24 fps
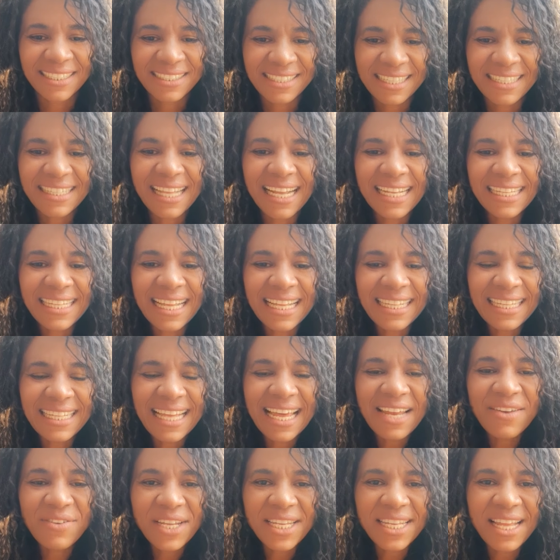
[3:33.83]
Você está
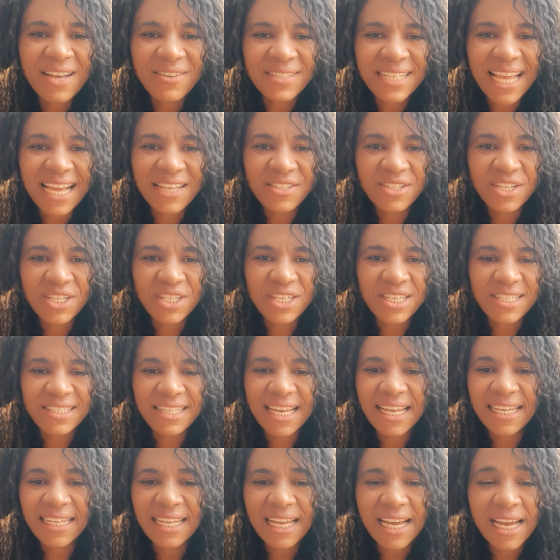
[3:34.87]
entendendo que Deus quer te
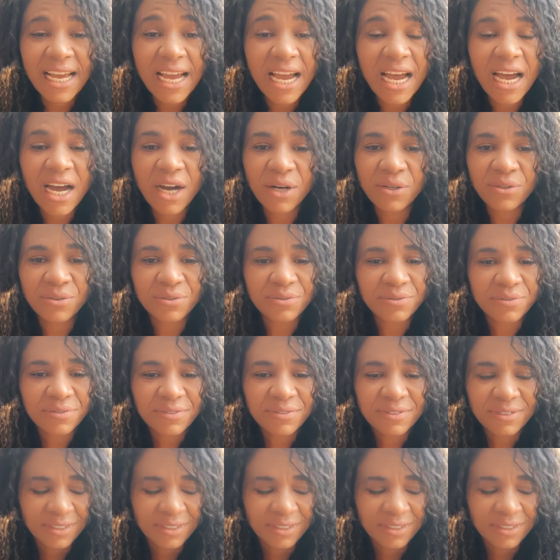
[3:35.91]
dizer não?